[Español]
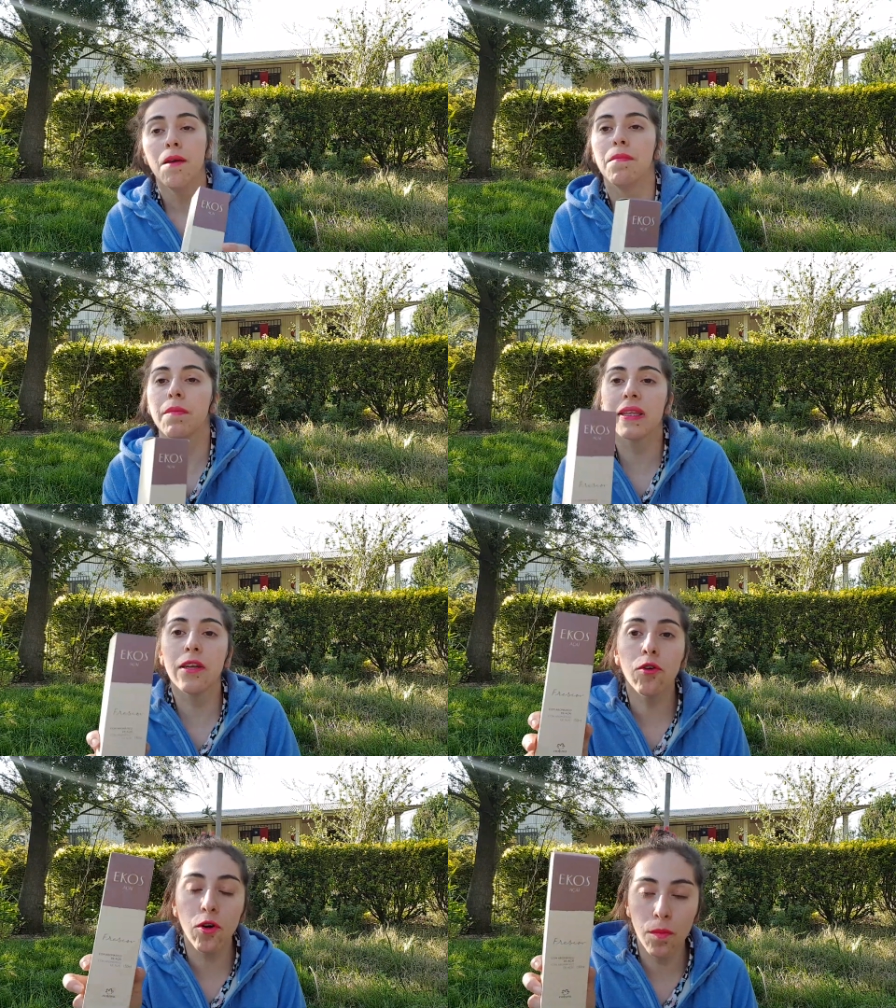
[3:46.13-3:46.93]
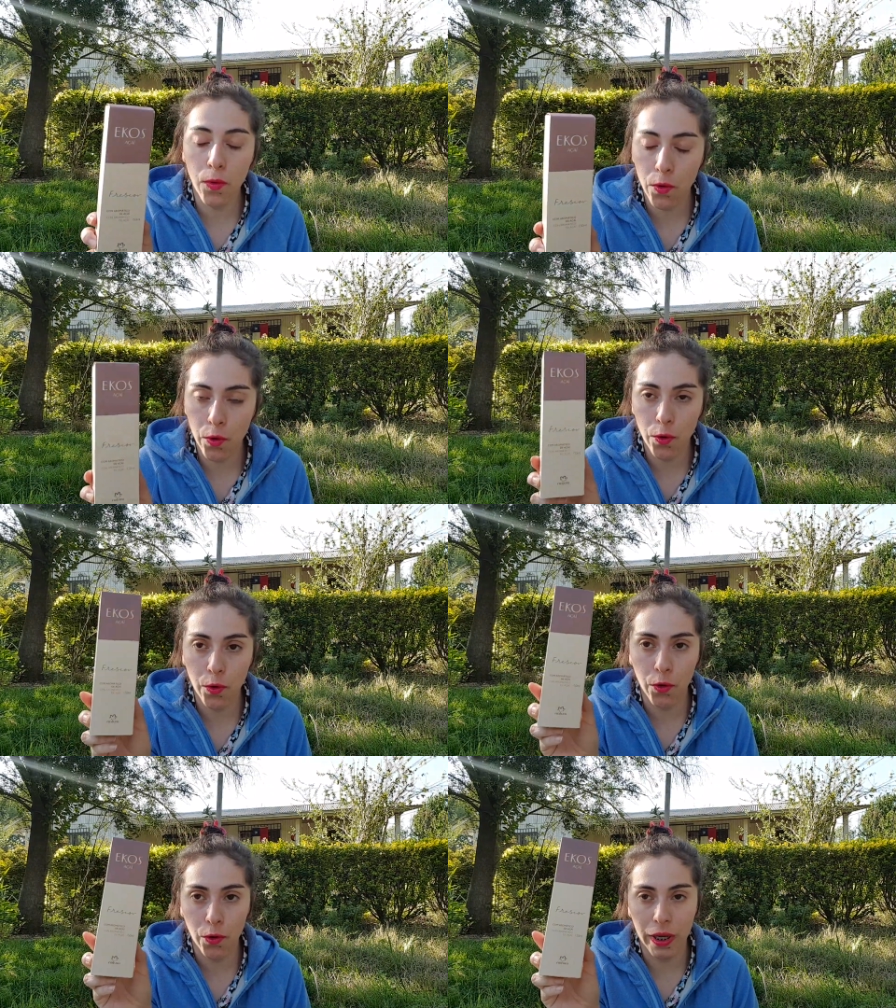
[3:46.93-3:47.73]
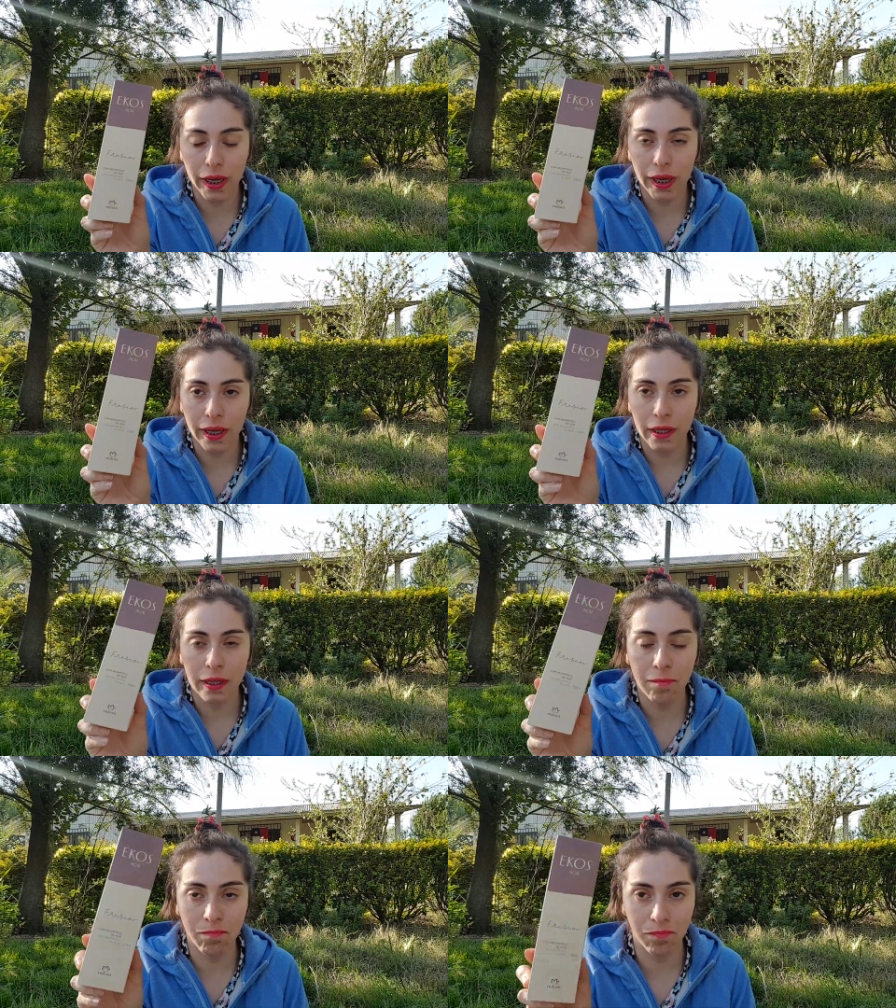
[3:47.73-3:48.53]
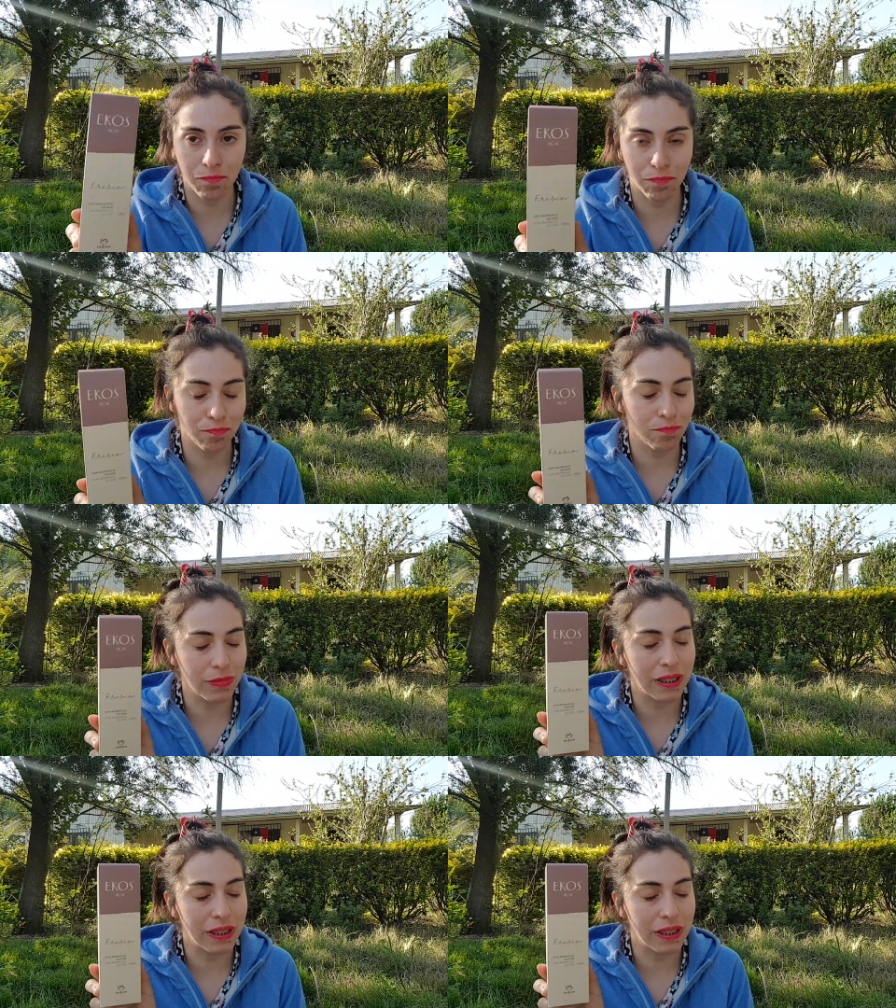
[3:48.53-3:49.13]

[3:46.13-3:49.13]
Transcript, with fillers: Me pidieron como em,